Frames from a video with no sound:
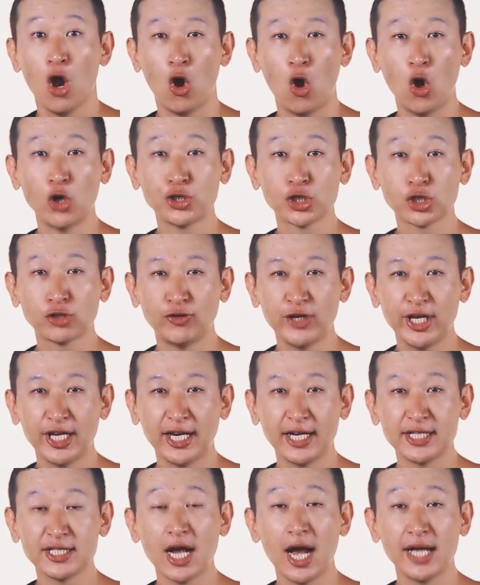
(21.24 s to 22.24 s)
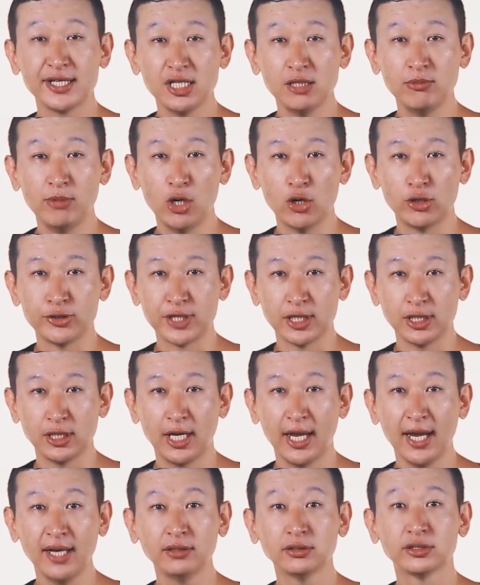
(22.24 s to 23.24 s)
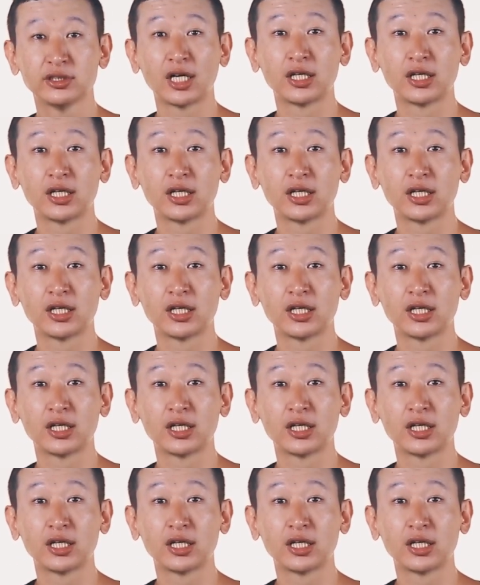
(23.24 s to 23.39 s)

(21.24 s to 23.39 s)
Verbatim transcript: Хочешь выиграть 1 миллион тенге?